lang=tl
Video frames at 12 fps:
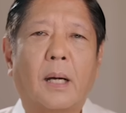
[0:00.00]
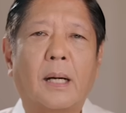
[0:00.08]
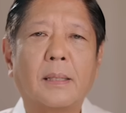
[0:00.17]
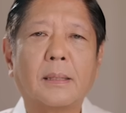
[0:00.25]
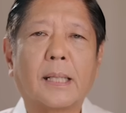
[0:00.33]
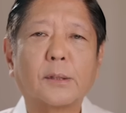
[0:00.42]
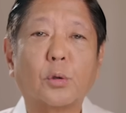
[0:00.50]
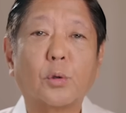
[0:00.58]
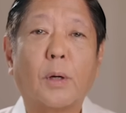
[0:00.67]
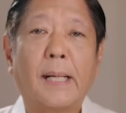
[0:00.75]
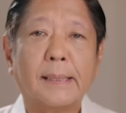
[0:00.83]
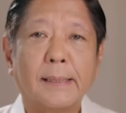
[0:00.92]
Ang
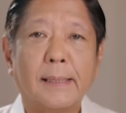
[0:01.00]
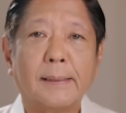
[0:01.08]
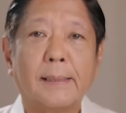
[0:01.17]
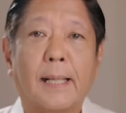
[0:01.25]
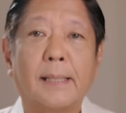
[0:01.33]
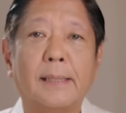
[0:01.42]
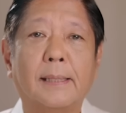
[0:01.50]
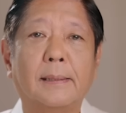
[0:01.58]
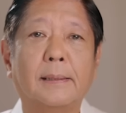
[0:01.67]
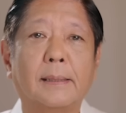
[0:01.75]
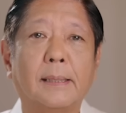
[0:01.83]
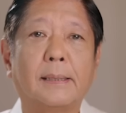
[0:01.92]
katotohanan ay
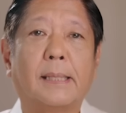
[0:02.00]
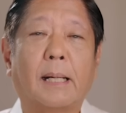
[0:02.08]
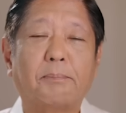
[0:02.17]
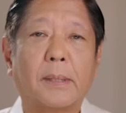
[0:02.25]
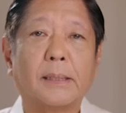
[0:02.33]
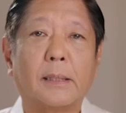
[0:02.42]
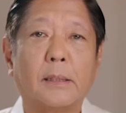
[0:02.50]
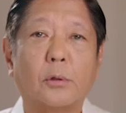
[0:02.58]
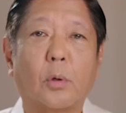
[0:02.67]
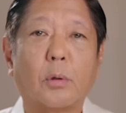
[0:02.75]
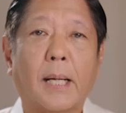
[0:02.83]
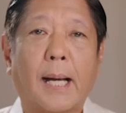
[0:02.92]
hindi dapat
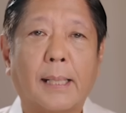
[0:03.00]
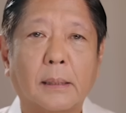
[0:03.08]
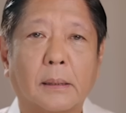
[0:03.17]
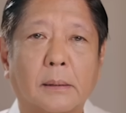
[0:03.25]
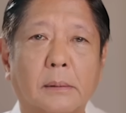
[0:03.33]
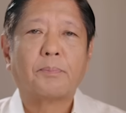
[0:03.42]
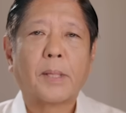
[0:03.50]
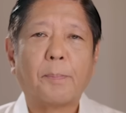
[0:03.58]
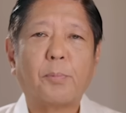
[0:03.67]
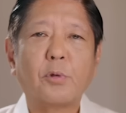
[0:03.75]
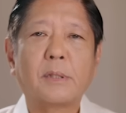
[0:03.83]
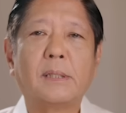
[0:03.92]
itokhang
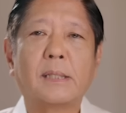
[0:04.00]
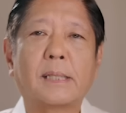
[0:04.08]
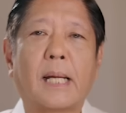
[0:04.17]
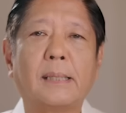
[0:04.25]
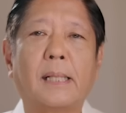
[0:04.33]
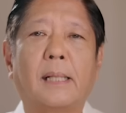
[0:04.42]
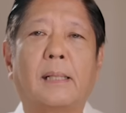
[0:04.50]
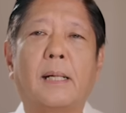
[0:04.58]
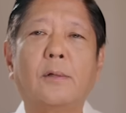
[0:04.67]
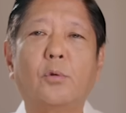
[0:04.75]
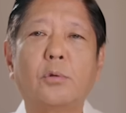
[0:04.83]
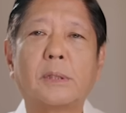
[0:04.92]
tapos na sana
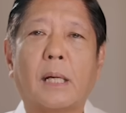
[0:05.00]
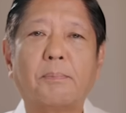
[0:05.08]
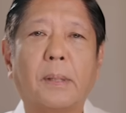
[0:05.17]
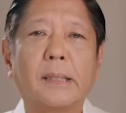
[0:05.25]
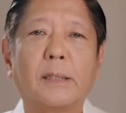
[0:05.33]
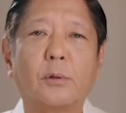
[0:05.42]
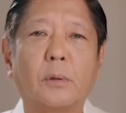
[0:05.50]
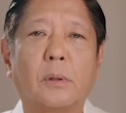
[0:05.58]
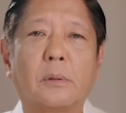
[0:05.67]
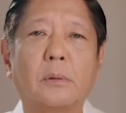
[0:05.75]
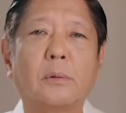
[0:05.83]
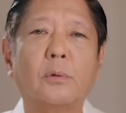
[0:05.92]
ang usapang ito
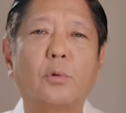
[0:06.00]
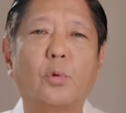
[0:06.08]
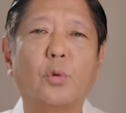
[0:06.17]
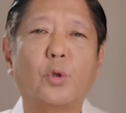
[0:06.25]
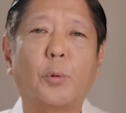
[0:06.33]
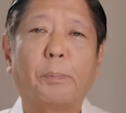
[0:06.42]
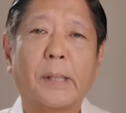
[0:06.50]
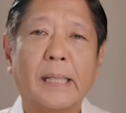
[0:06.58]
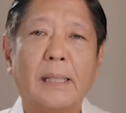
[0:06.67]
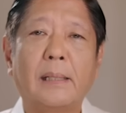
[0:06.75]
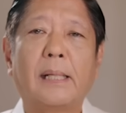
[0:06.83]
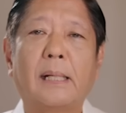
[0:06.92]
kung tuto pa
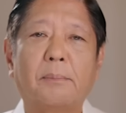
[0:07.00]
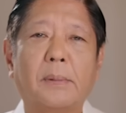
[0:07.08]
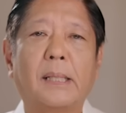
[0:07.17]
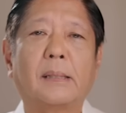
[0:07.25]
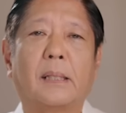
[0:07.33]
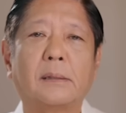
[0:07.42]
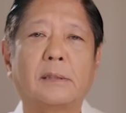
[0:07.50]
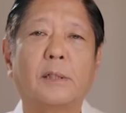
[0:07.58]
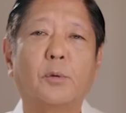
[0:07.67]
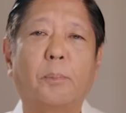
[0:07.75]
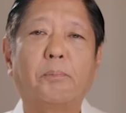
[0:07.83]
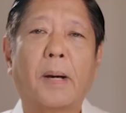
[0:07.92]
rin lamang ang
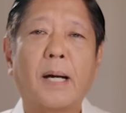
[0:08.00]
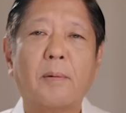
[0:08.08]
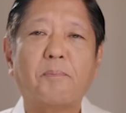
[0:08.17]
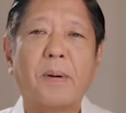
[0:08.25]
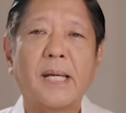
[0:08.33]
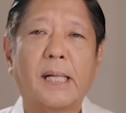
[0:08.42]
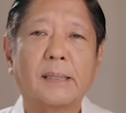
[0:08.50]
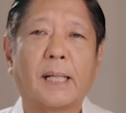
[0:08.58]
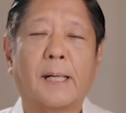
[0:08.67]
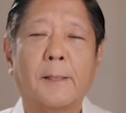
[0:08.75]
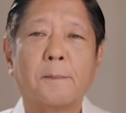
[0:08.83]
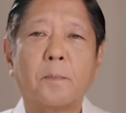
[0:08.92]
sinumpaang
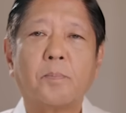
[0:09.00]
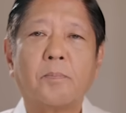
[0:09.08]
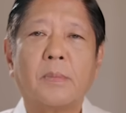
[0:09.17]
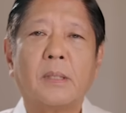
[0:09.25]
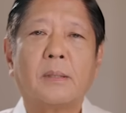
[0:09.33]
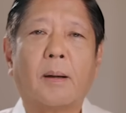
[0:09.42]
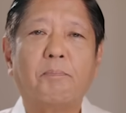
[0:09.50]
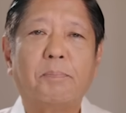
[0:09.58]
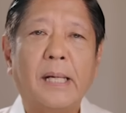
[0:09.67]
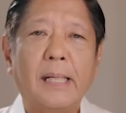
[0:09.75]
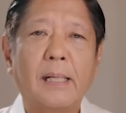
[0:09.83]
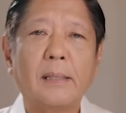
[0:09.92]
panata na
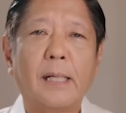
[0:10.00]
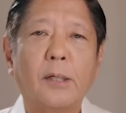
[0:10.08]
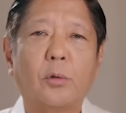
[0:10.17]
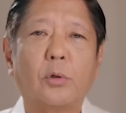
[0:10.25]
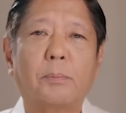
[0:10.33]
bilang lingkod